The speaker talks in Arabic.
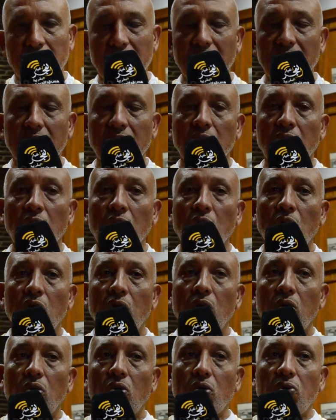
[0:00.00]
كاين
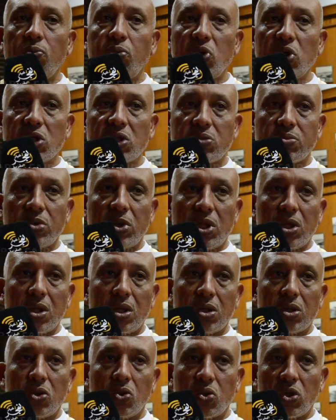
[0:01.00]
وبالنسبه
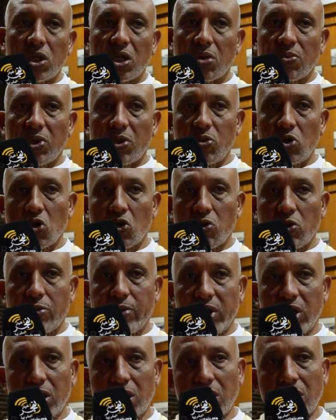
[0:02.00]
للدوريه 440